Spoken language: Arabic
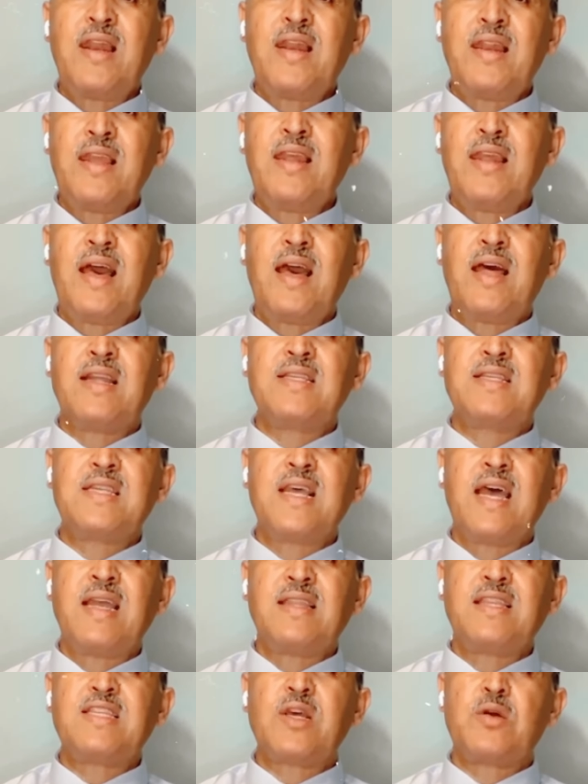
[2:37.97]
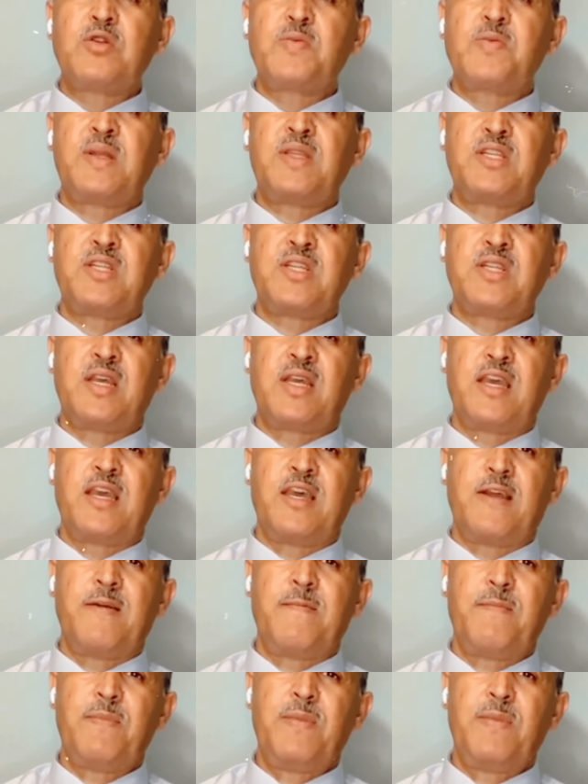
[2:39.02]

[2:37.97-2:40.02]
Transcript: الليلة على الساعة 9 و 17 دقيقة